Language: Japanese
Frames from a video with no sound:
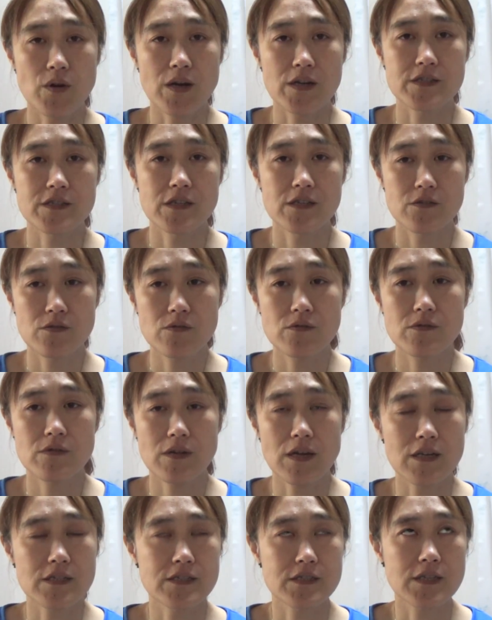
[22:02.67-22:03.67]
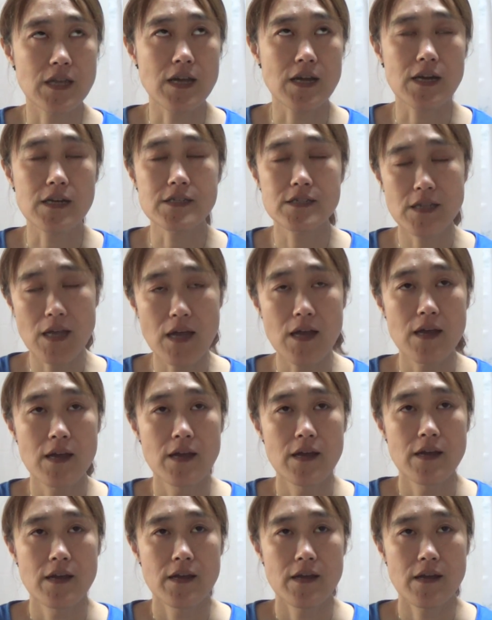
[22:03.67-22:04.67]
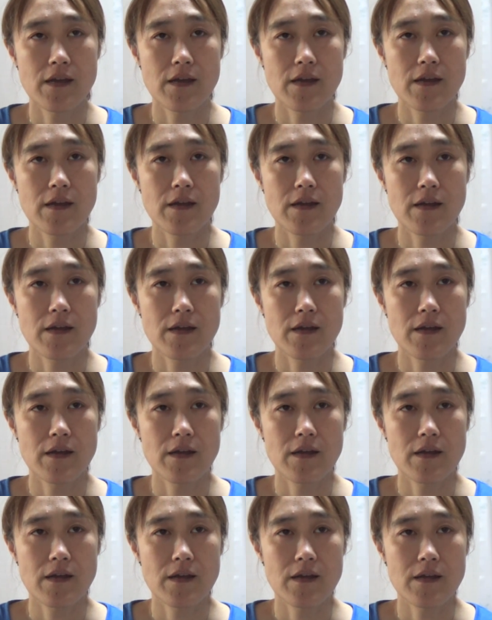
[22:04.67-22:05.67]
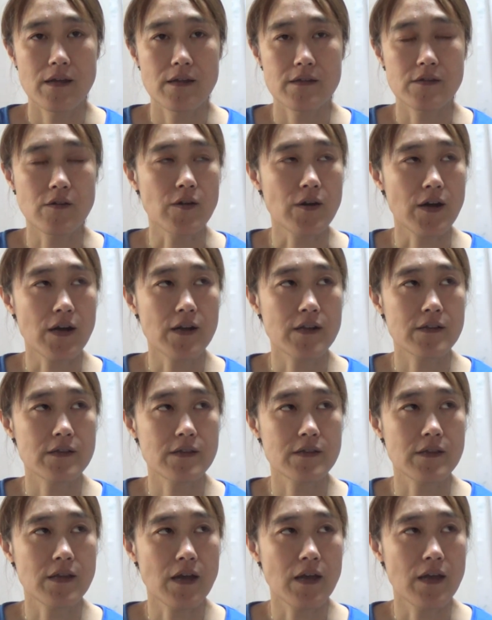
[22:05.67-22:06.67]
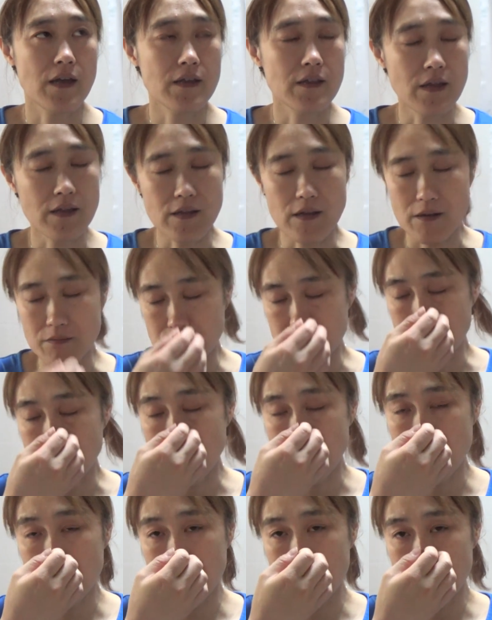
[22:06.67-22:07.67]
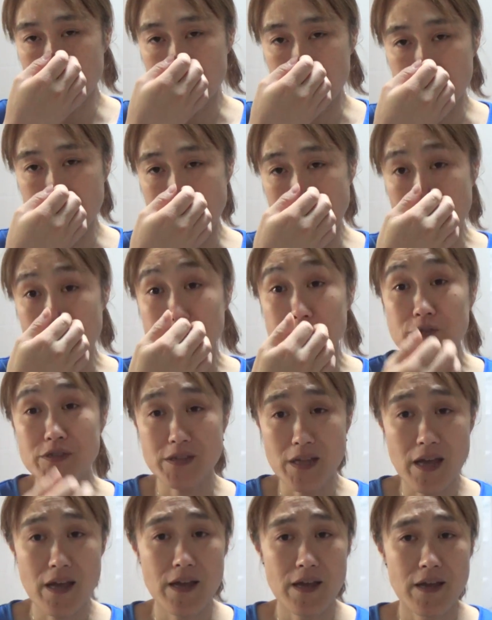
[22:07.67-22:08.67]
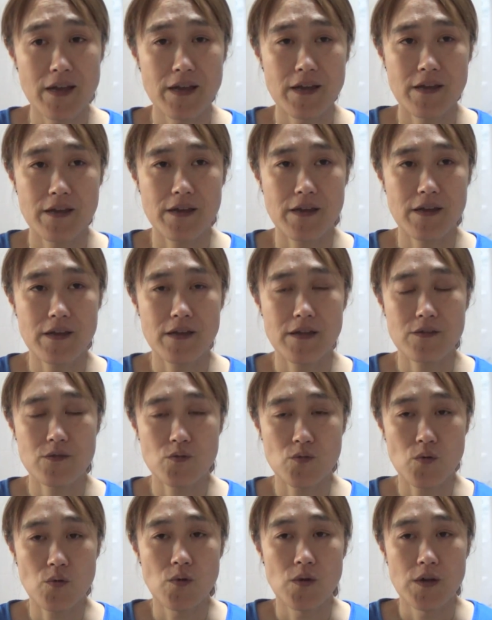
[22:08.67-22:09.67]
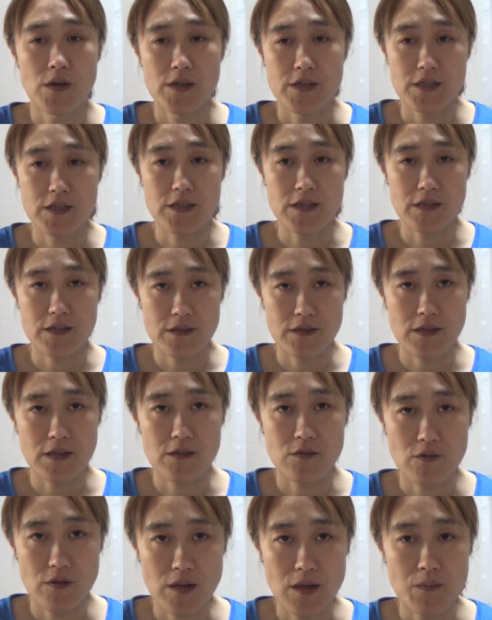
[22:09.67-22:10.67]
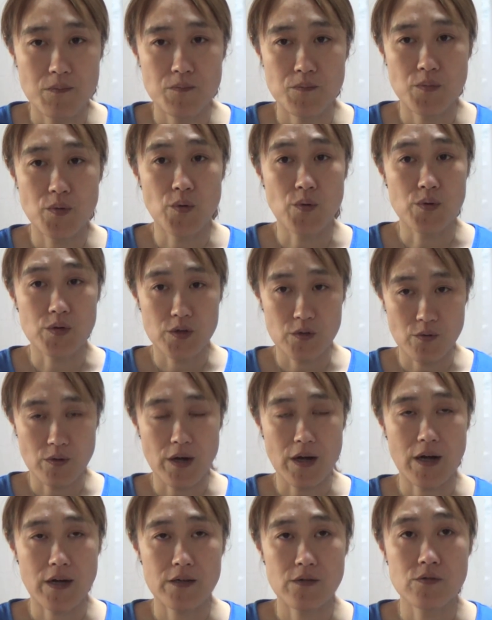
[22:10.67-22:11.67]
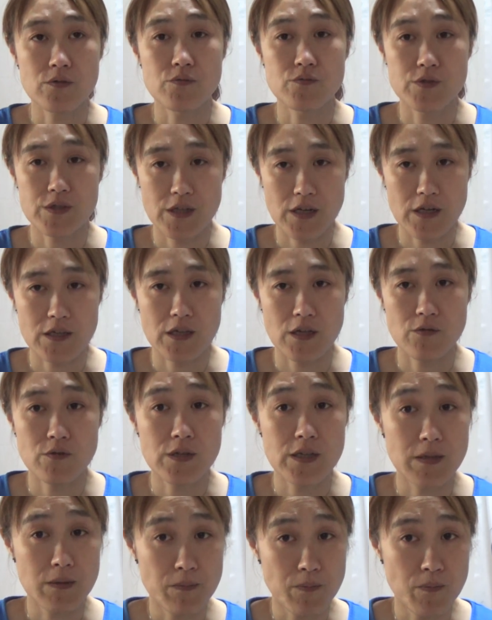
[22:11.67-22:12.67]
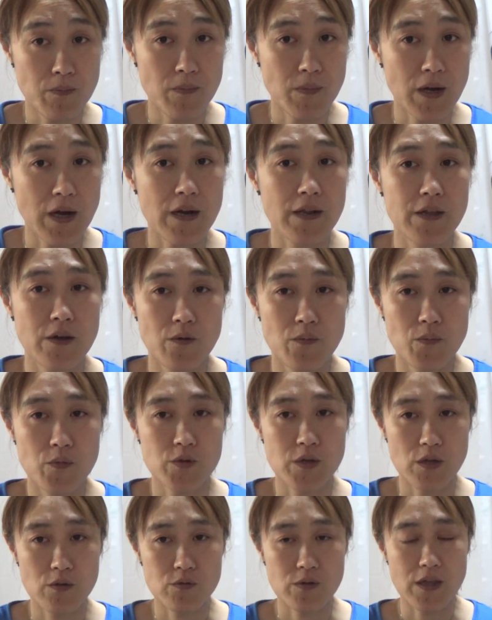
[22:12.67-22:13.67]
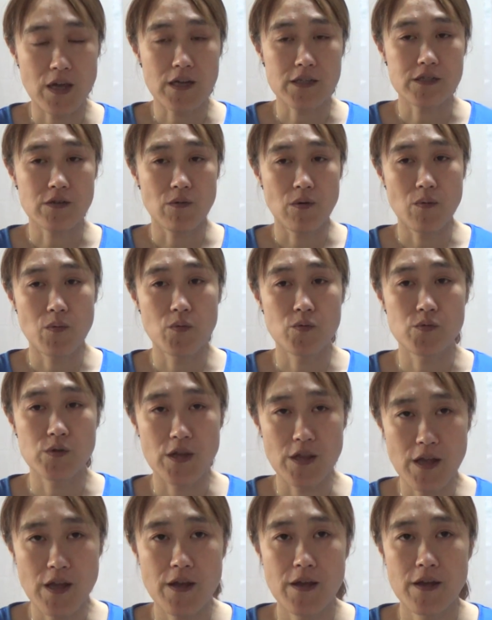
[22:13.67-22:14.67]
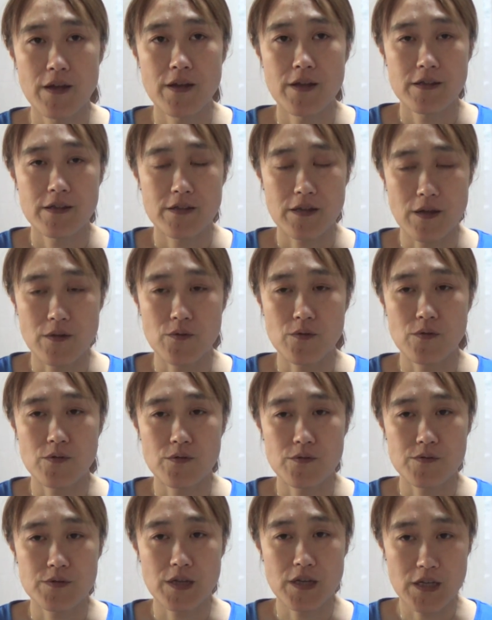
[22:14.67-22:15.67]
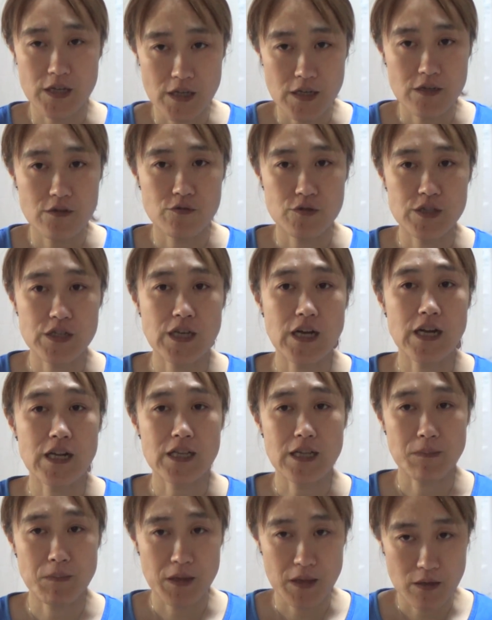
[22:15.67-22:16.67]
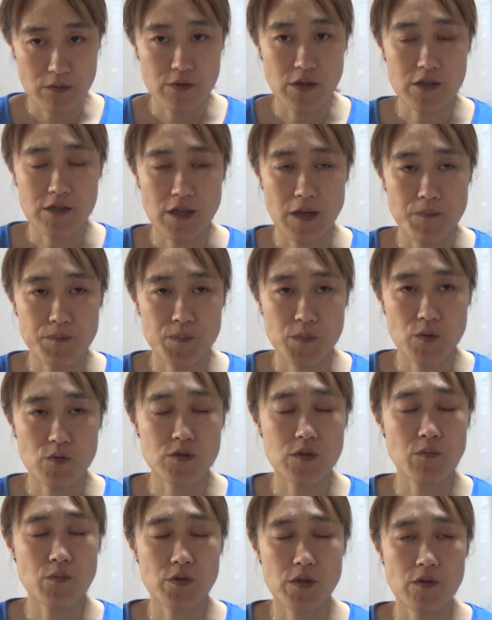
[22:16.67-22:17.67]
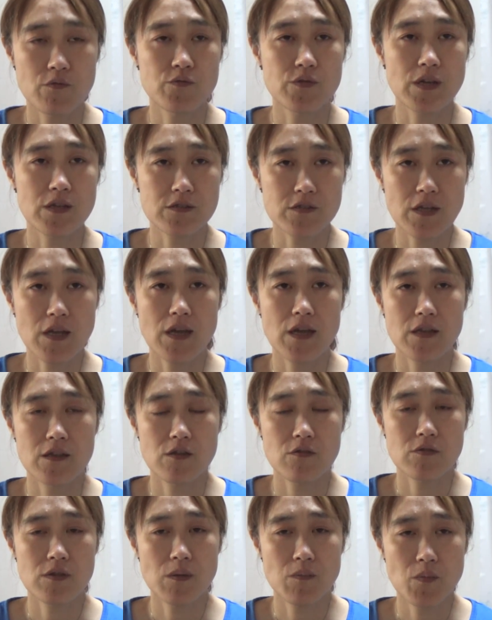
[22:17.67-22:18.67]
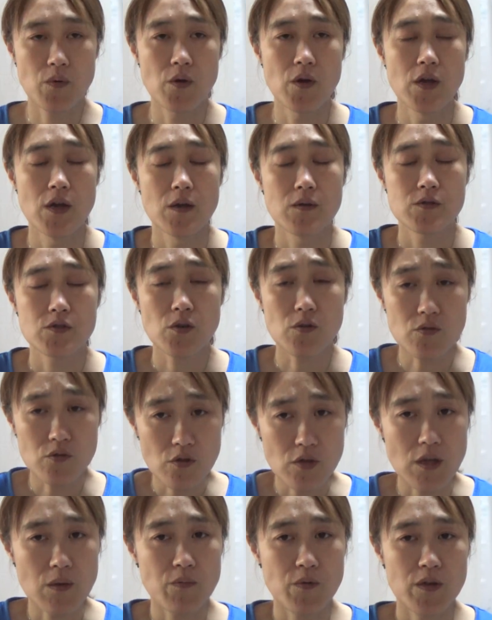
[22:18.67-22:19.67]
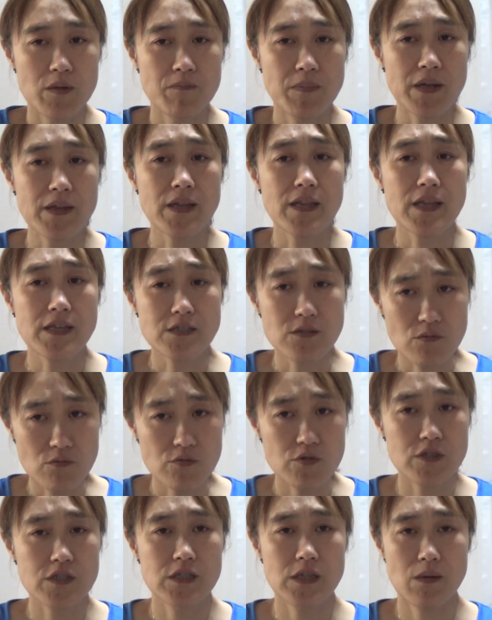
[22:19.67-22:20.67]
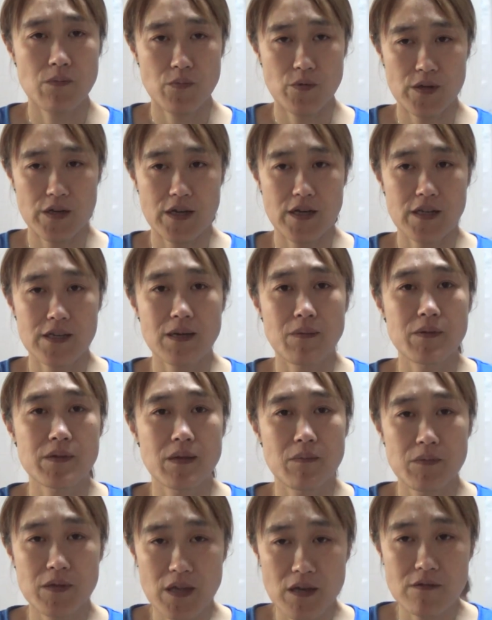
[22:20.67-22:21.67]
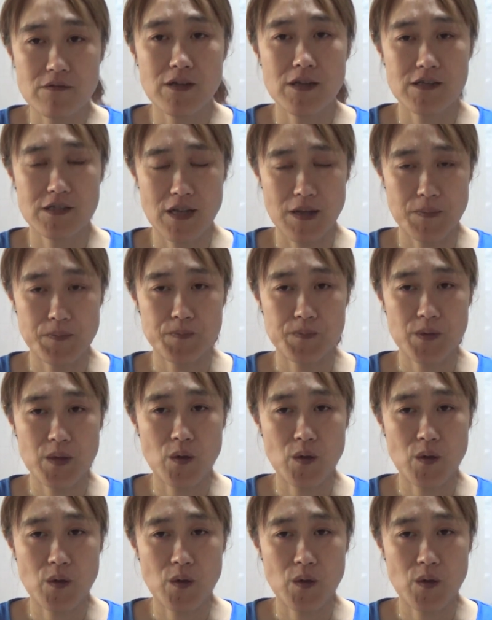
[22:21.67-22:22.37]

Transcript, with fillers: 活性する活性化して、えー、じゃあから、えー、なんだ免疫力がアップしてえー、っと何て言うかな病気とかに打ち勝てるいい体を持てるってあちゃん思うんでね、あの、ぜひ口から食べてください。どうしてもね、受け付けへんって言っても、ちょっとでもいい。バナナ一口でもいいから食べてみてください。